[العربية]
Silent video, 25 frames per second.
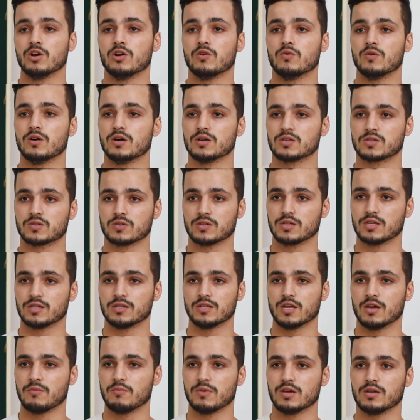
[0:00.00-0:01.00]
وسونيا
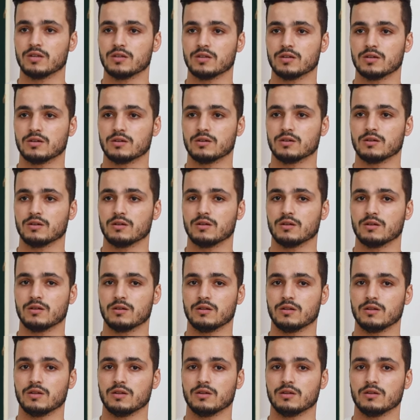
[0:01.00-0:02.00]
الدهماني
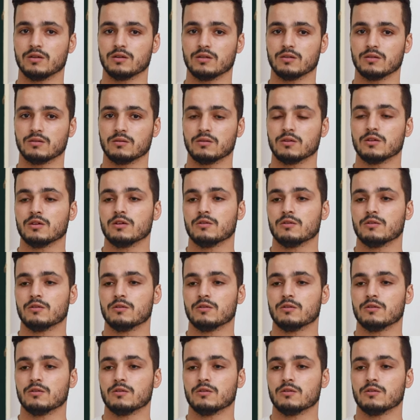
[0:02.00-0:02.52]
اللي